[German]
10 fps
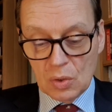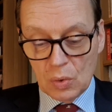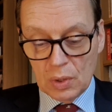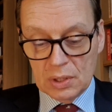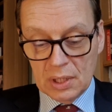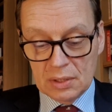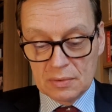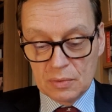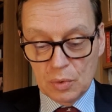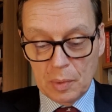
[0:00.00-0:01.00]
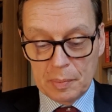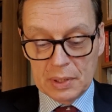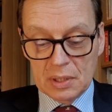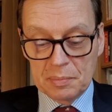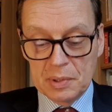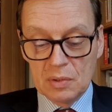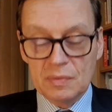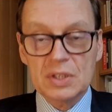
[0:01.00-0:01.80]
gehört hat über Pater Pio.